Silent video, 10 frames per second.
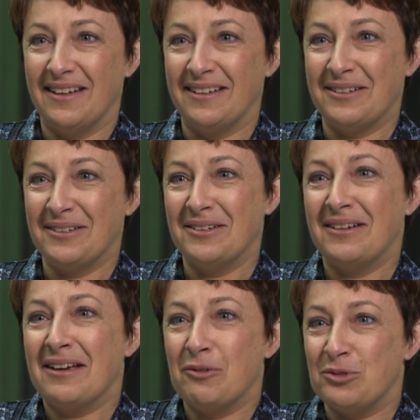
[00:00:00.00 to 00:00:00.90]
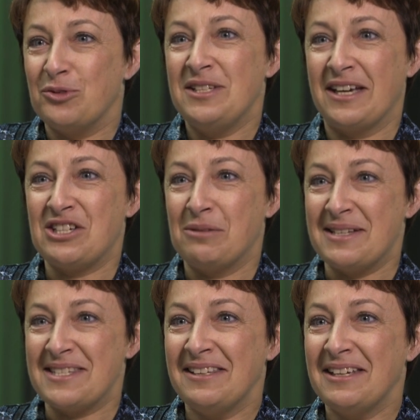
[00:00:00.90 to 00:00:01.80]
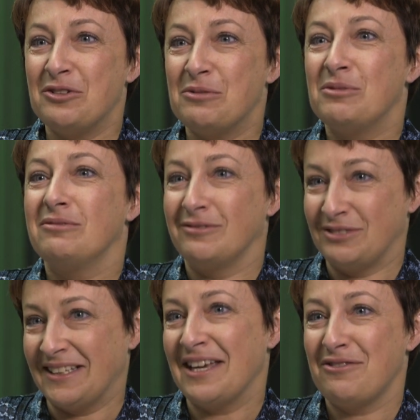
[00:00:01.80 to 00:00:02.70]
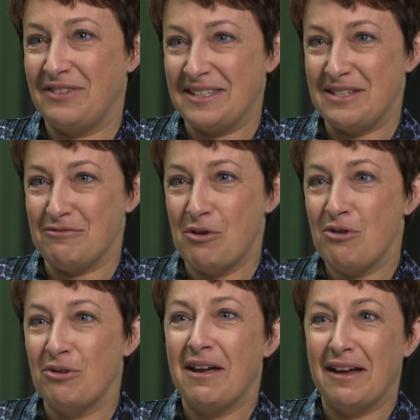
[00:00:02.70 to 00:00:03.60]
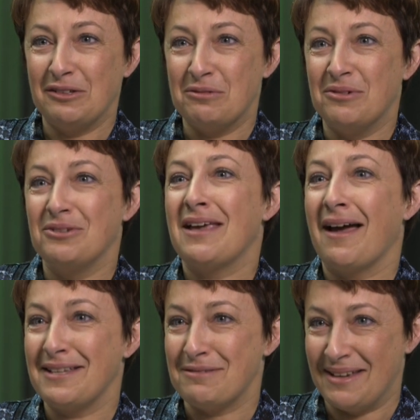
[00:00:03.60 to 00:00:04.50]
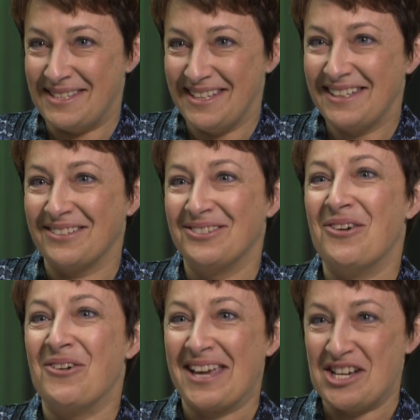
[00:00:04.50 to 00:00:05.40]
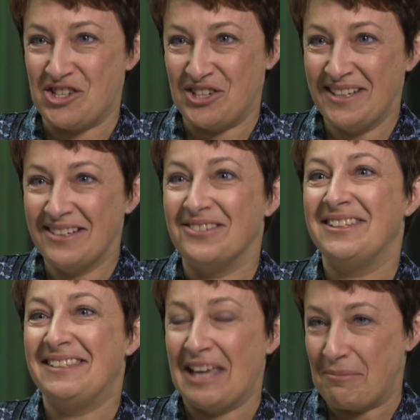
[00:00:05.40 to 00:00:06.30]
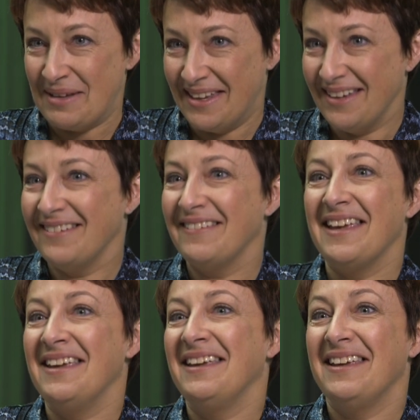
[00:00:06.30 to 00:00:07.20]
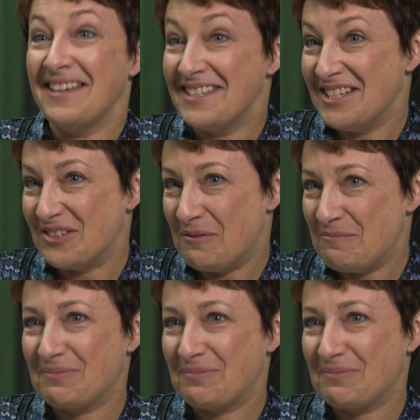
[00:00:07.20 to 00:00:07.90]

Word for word: Euh, on ne dirait jamais ça d'un homme. On dirait effectivement un homme charismatique, engagé, déterminé et exigeant.